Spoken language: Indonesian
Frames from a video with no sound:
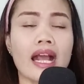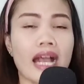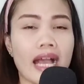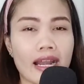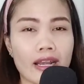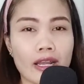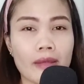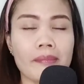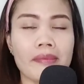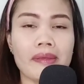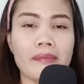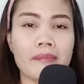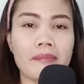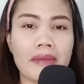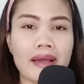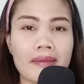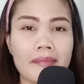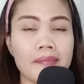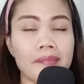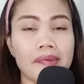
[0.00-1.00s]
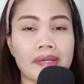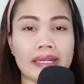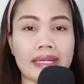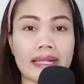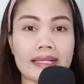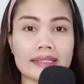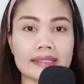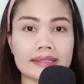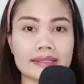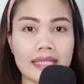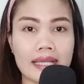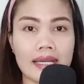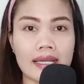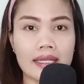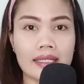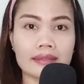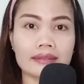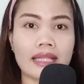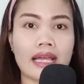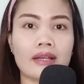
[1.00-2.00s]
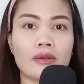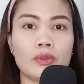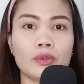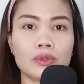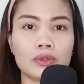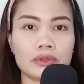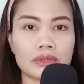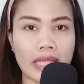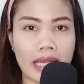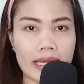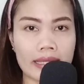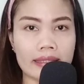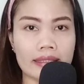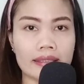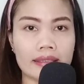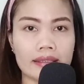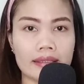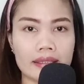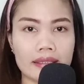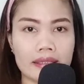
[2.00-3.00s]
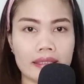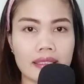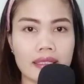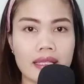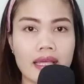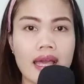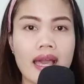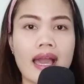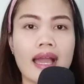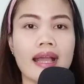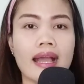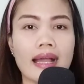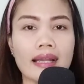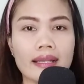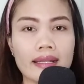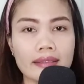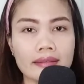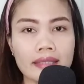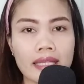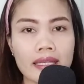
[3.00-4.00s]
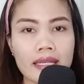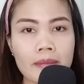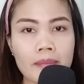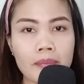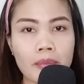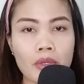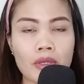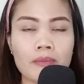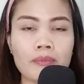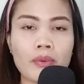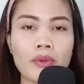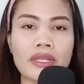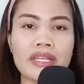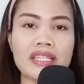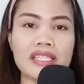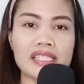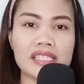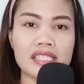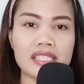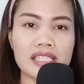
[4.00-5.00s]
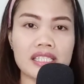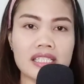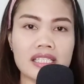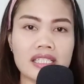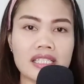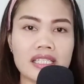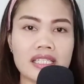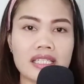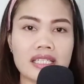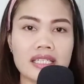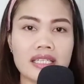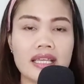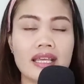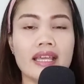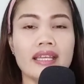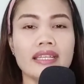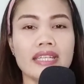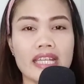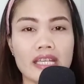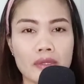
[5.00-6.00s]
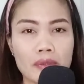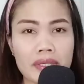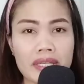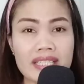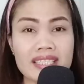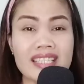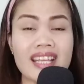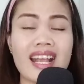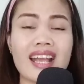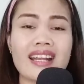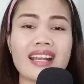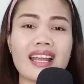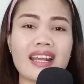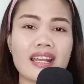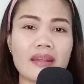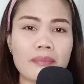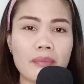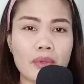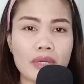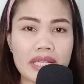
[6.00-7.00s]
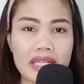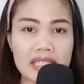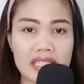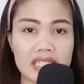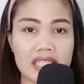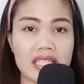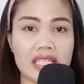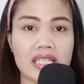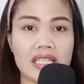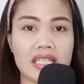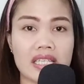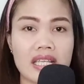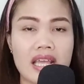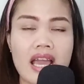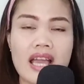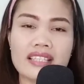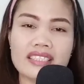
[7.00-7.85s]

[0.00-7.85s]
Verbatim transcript: Kalau memang merasa ketakutan, kalian telepon polisi. Di Indonesia kan ada polisi.